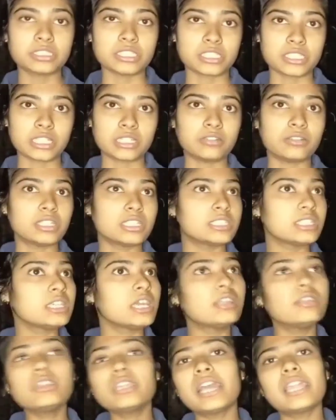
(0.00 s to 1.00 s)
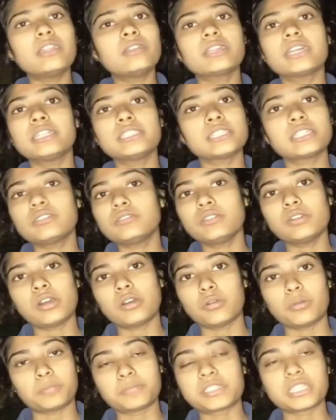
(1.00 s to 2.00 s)
চেষ্টা করেছি কারণ কারোর কাছে কোনো
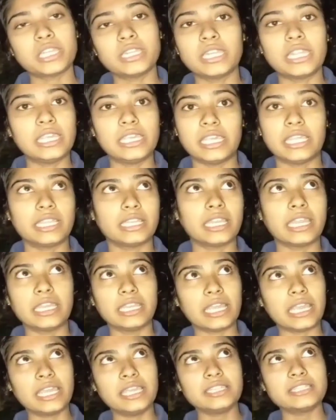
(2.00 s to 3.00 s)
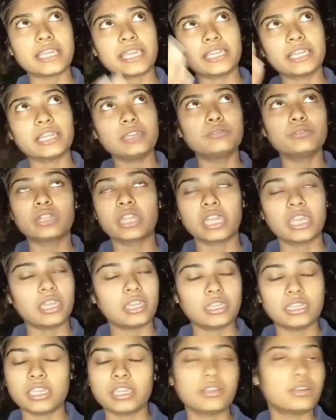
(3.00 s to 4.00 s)
অপশন নেই এই এই জায়গায় উঠে
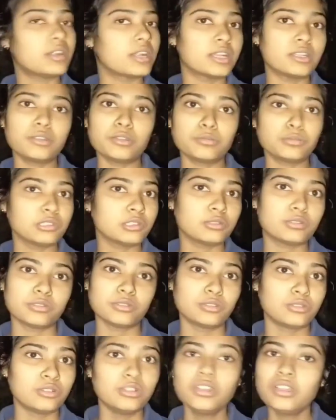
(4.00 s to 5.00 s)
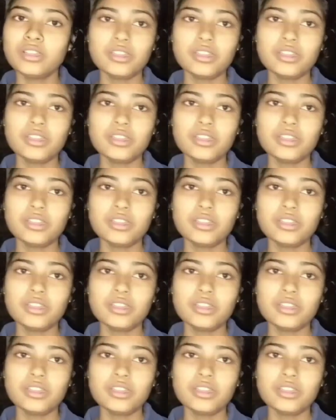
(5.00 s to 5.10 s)
ইয়ে করানোর মতো কোনো